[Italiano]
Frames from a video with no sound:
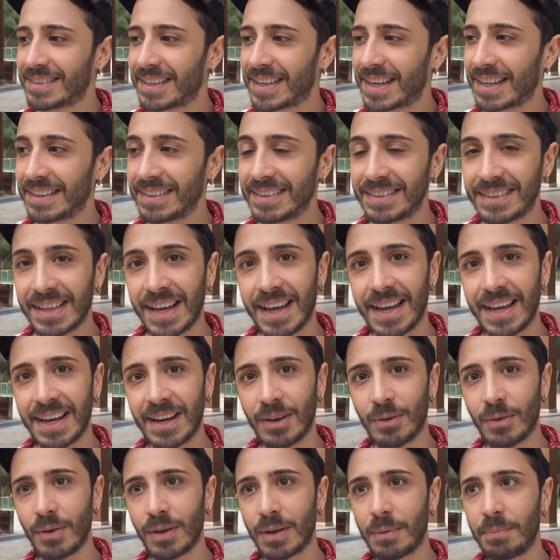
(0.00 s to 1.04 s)

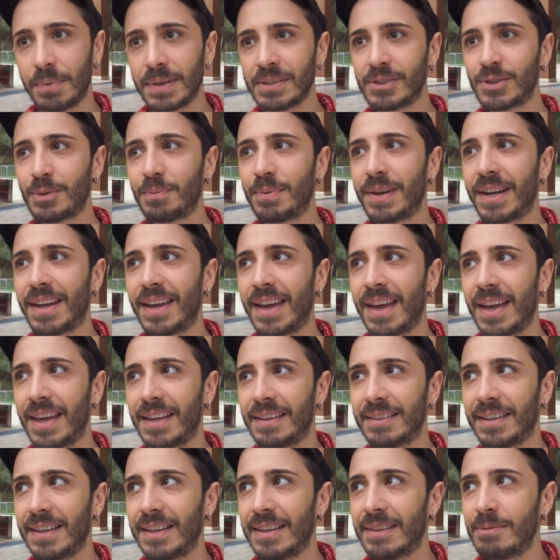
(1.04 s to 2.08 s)
cantare quello che penso
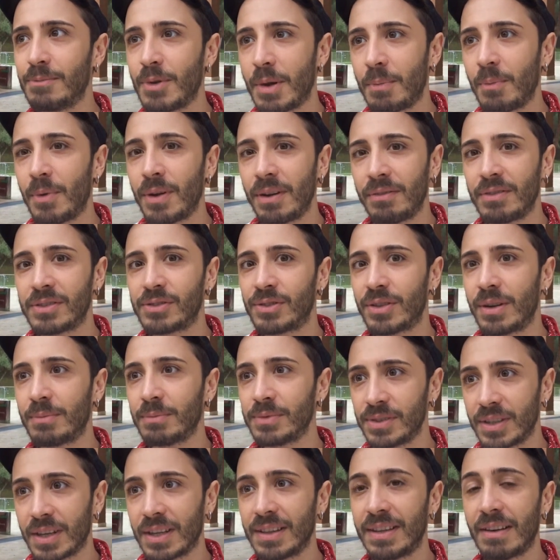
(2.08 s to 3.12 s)
perché il mio amore verso la
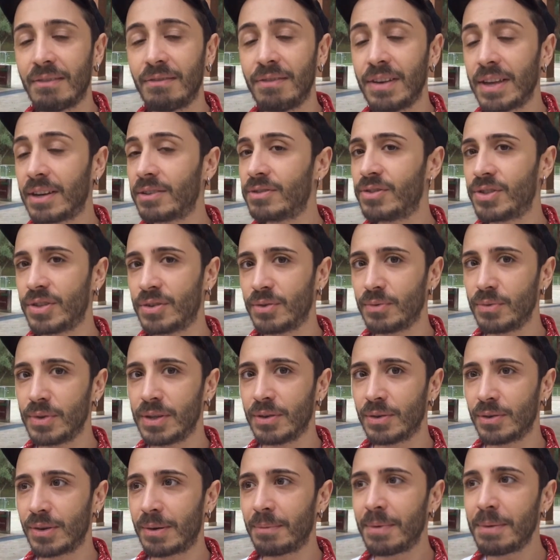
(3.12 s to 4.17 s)
musica è davvero
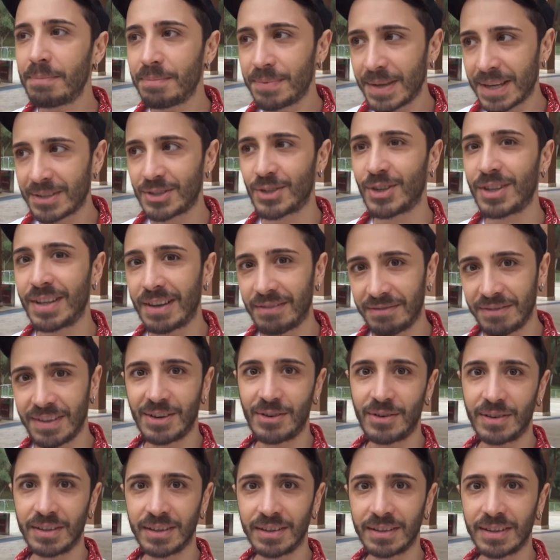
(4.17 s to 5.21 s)
genuino, a me piace
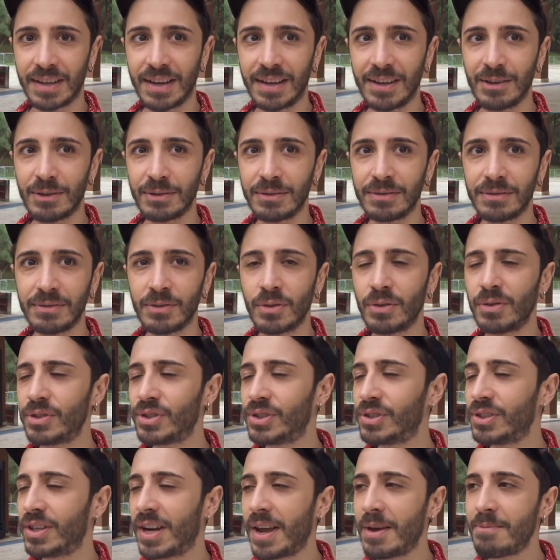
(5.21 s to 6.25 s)
davvero cantare, io non
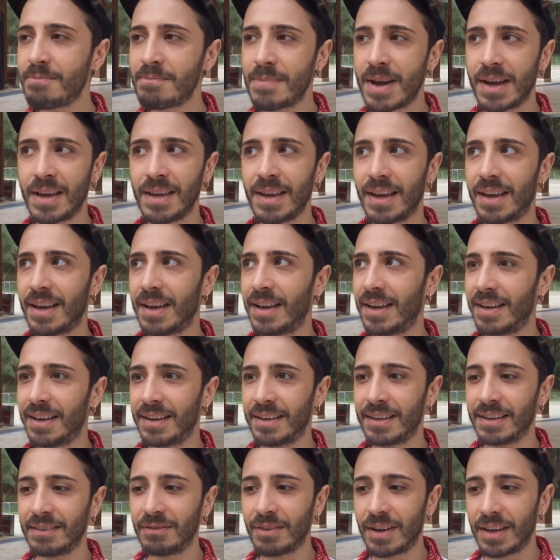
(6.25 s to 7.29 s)
riuscirei mai a
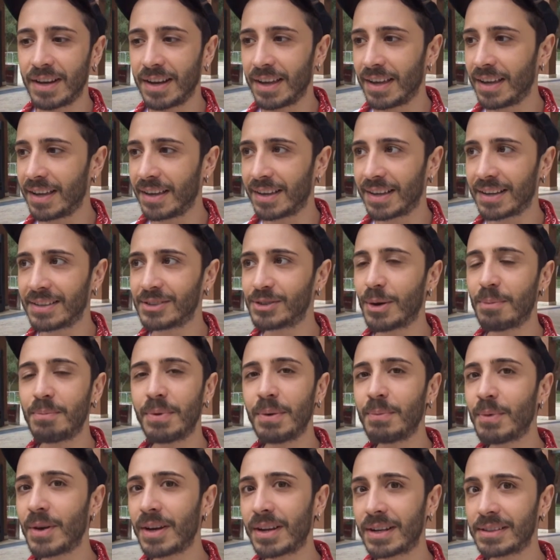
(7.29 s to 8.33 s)
arrivare, che ne so,
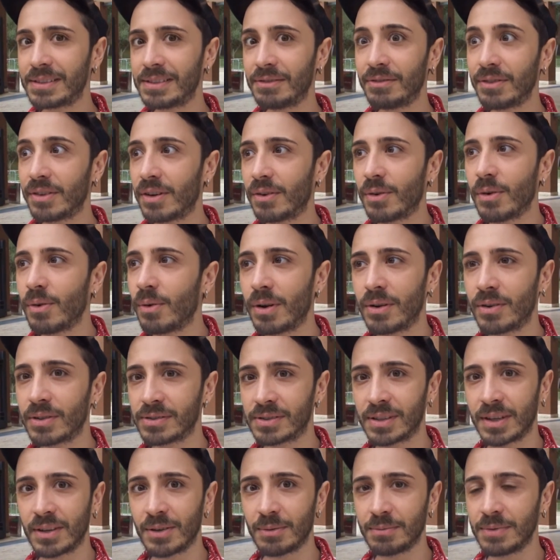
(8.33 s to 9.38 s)
prima in classifica con
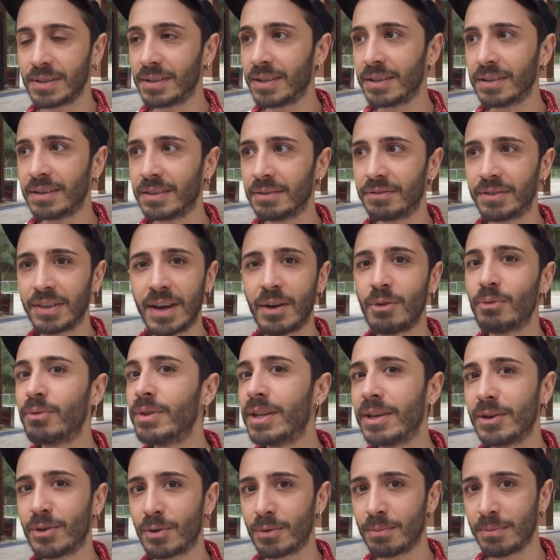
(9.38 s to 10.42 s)
qualcosa che non mi identifica, è un
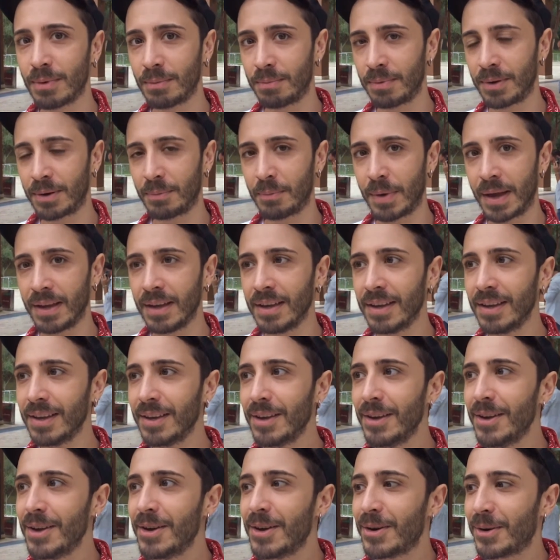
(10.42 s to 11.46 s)
incubo per me.
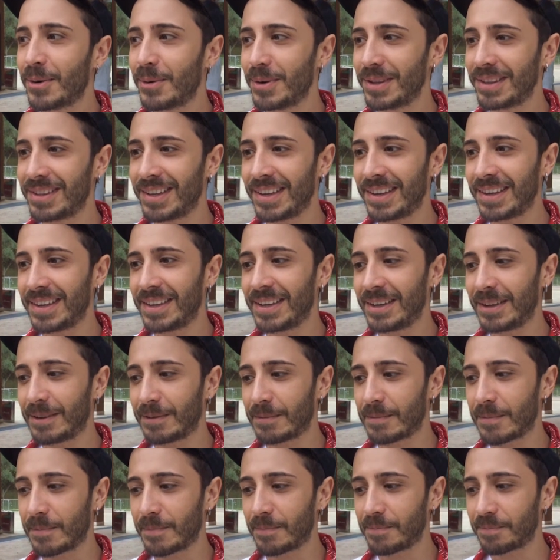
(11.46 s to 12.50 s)
Quindi,
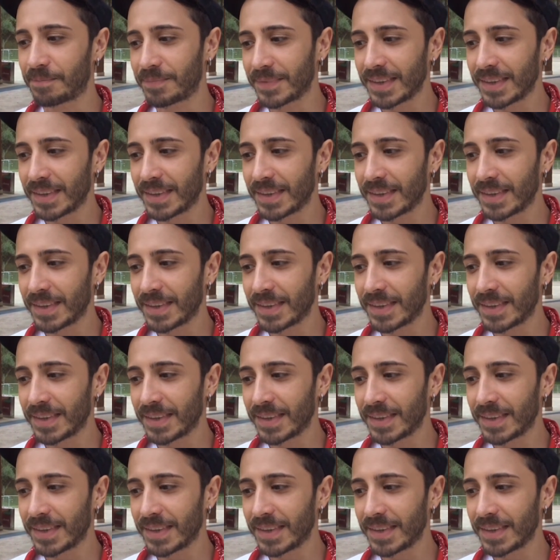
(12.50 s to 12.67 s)
mm,